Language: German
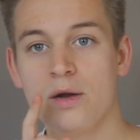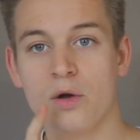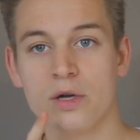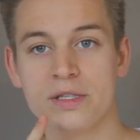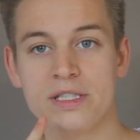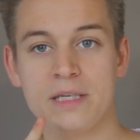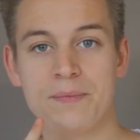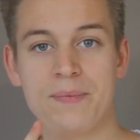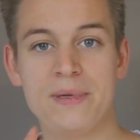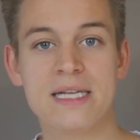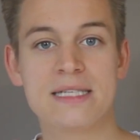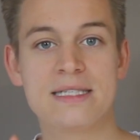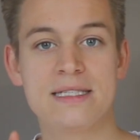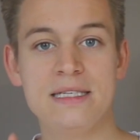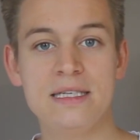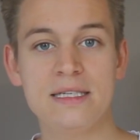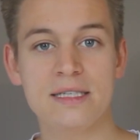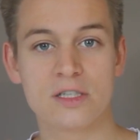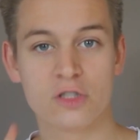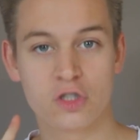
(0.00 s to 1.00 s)
Leute, ich bin jetzt
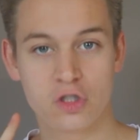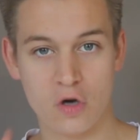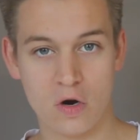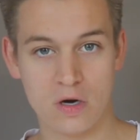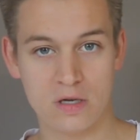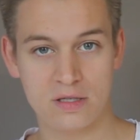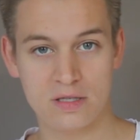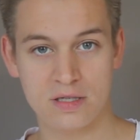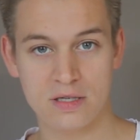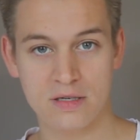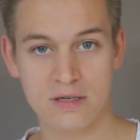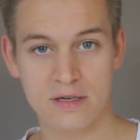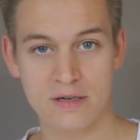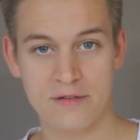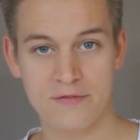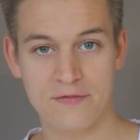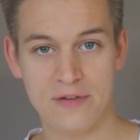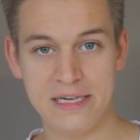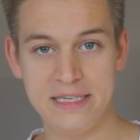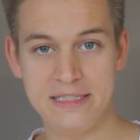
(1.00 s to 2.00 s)
nicht geschockt,
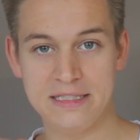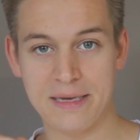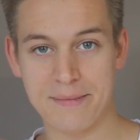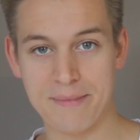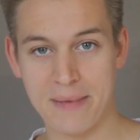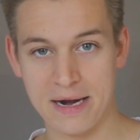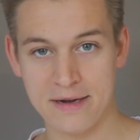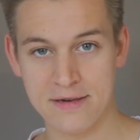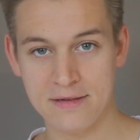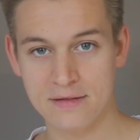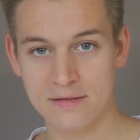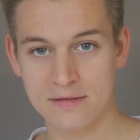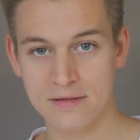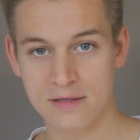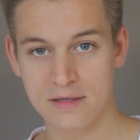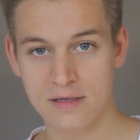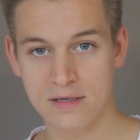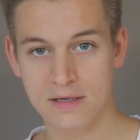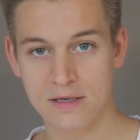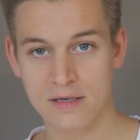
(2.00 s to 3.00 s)
weil dieser Mann
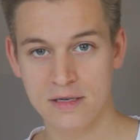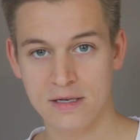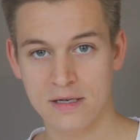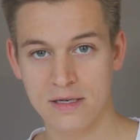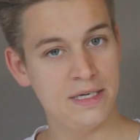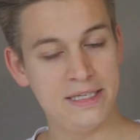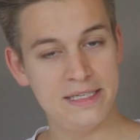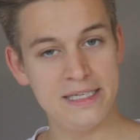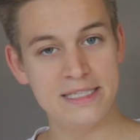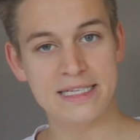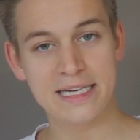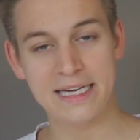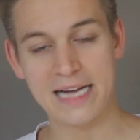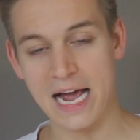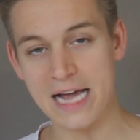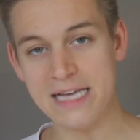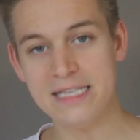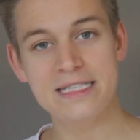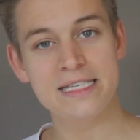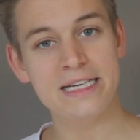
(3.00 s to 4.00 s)
nicht diese
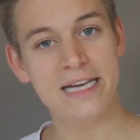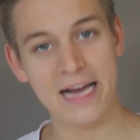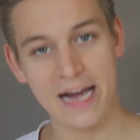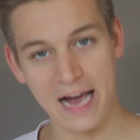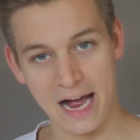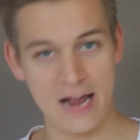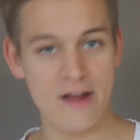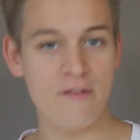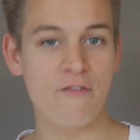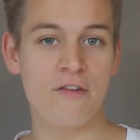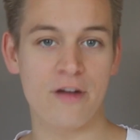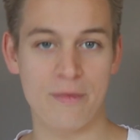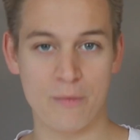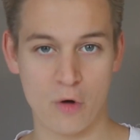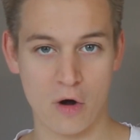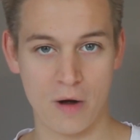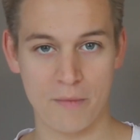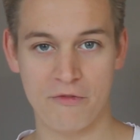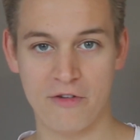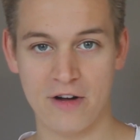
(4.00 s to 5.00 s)
geistige Reife
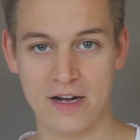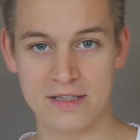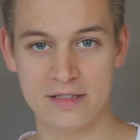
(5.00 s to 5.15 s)
im Kopf